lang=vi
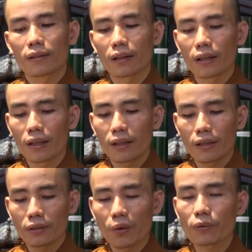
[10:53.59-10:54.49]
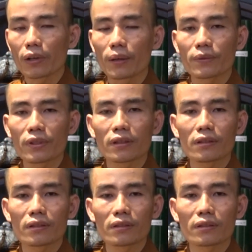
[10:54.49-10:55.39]
Chân lý tốt đẹp
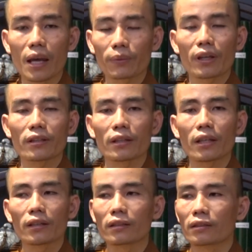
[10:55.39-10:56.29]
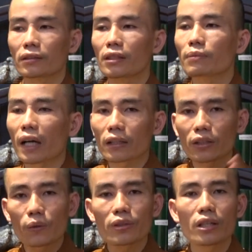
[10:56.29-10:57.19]
xinh đẹp kia trở thành gương mặt
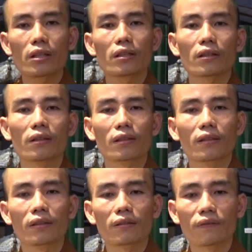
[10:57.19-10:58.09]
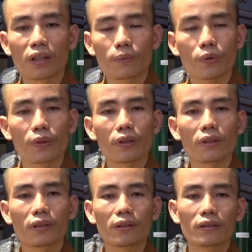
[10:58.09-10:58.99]
xấu xí với cái mũi
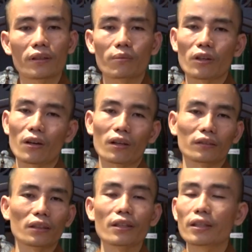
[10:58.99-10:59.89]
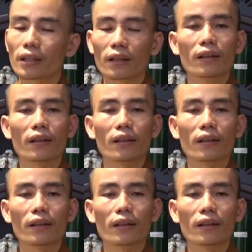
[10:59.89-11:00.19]
không còn tự nhiên.